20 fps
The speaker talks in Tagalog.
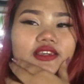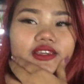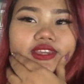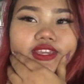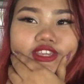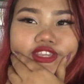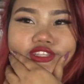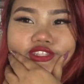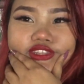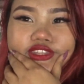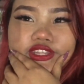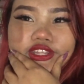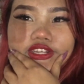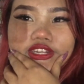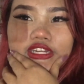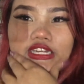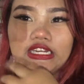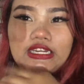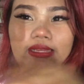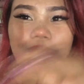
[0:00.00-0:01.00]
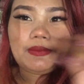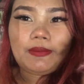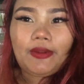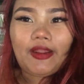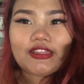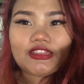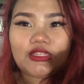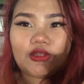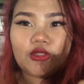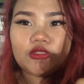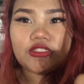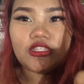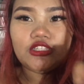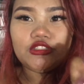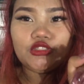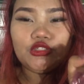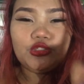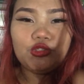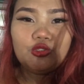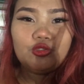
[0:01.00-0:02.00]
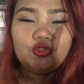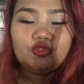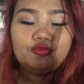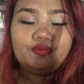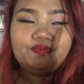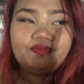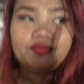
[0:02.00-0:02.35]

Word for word: And kanina, papakita ko sa inyo yung